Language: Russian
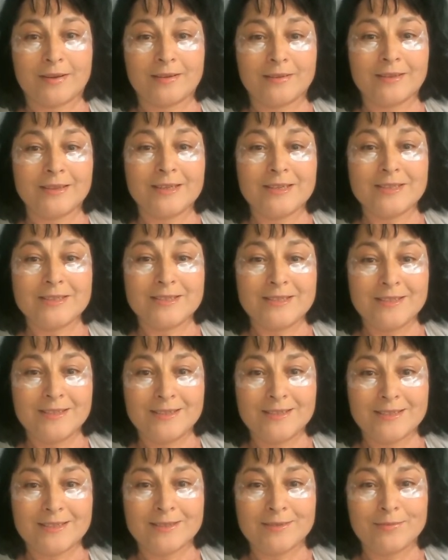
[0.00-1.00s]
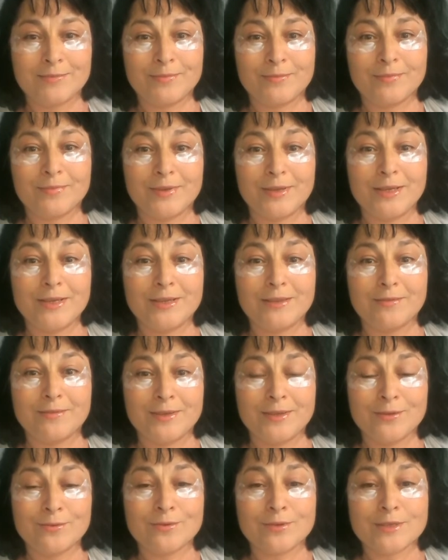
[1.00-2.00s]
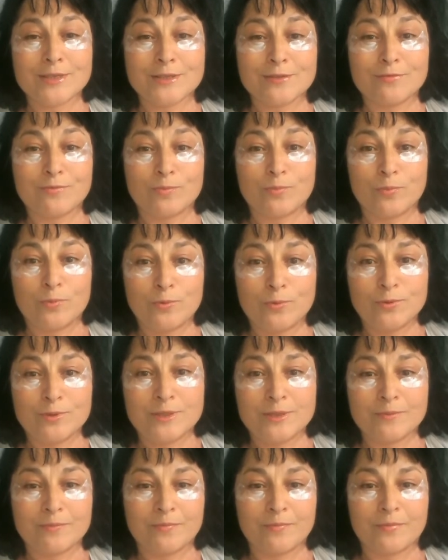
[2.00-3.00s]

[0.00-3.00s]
нарядиться и двинуться в путь.